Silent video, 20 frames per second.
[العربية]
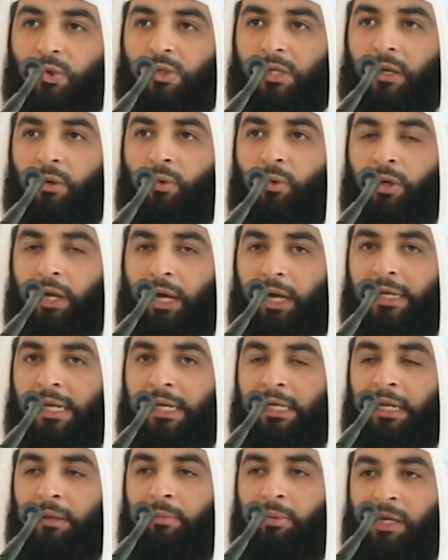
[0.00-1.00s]
يصلون على
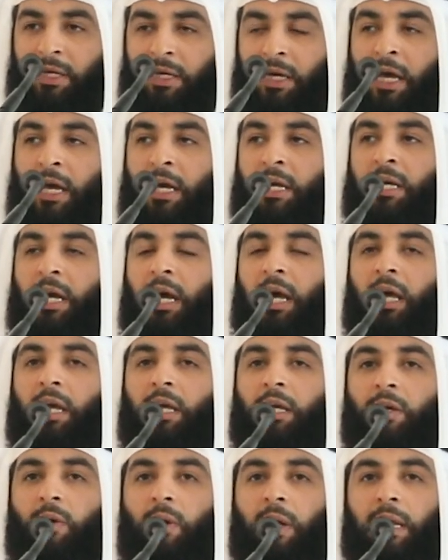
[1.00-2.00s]
النبي يا
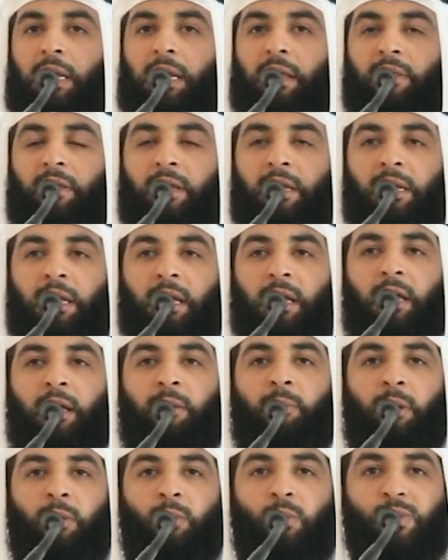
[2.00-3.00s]
أيها الذين
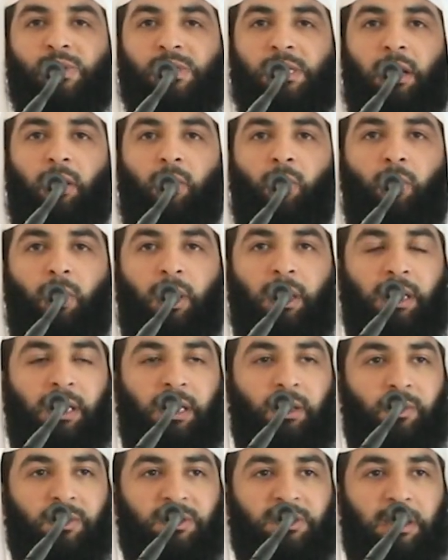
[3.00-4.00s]
آمنوا صلوا
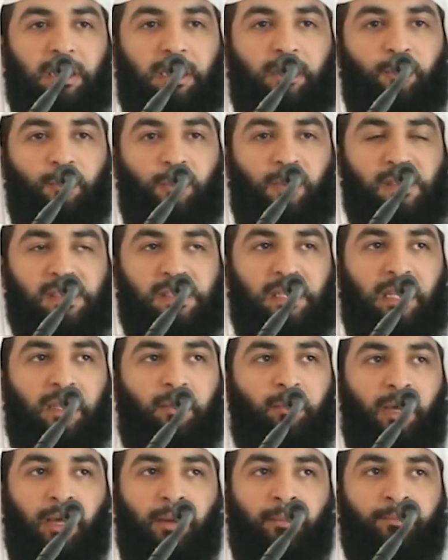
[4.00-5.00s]
عليه وسلموا
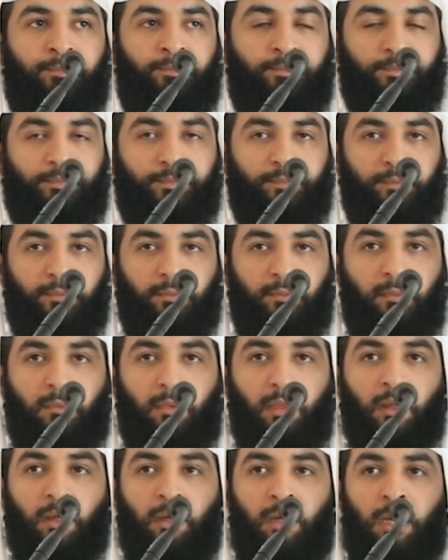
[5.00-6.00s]
تسليما
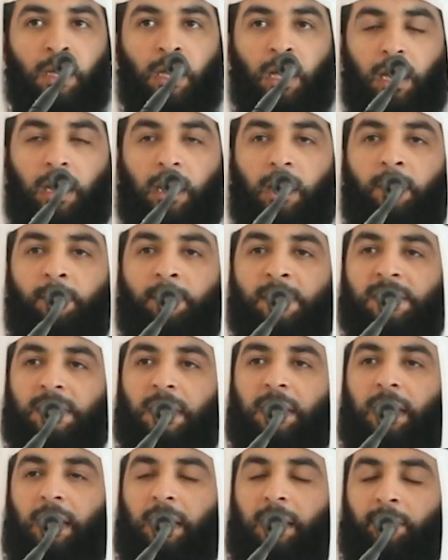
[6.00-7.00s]
اللهم
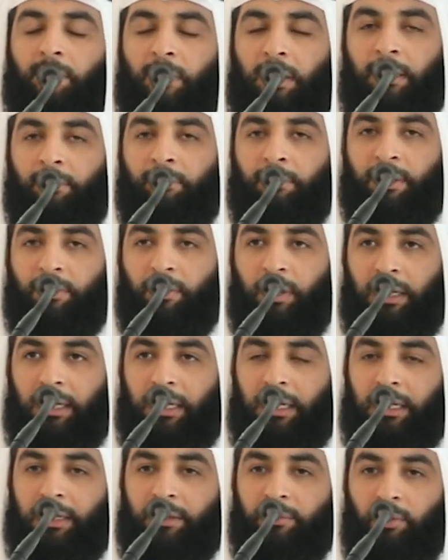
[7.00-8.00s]
صل على محمد
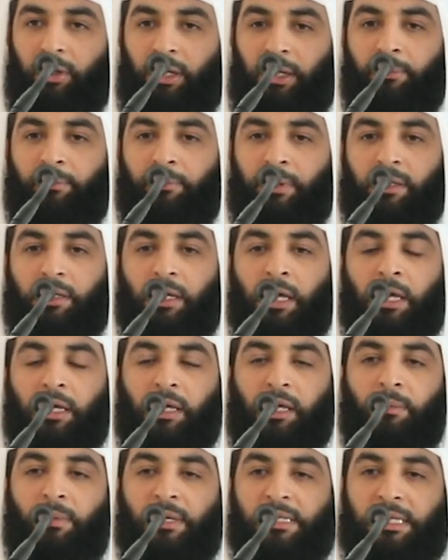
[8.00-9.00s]
وعلى آل محمد
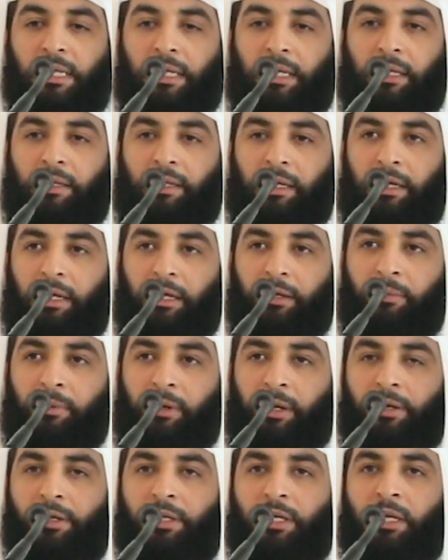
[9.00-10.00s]
كما صليت على
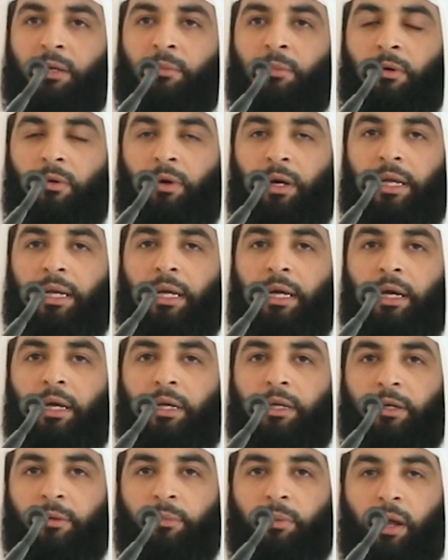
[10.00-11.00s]
إبراهيم وعلى
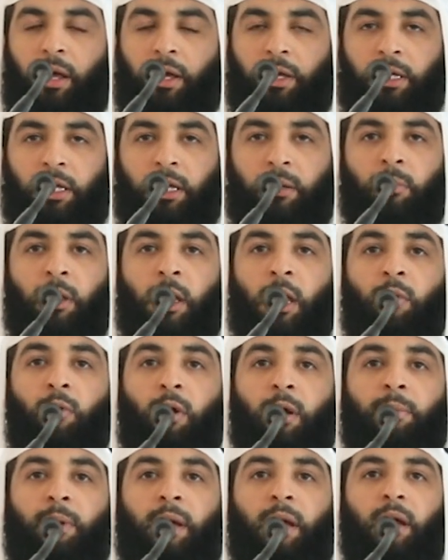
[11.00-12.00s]
آل إبراهيم
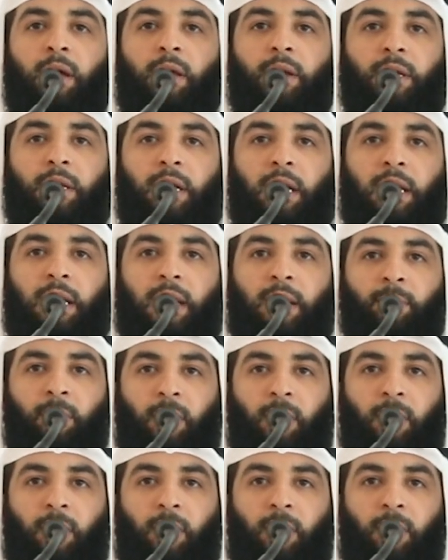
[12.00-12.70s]
وبارك على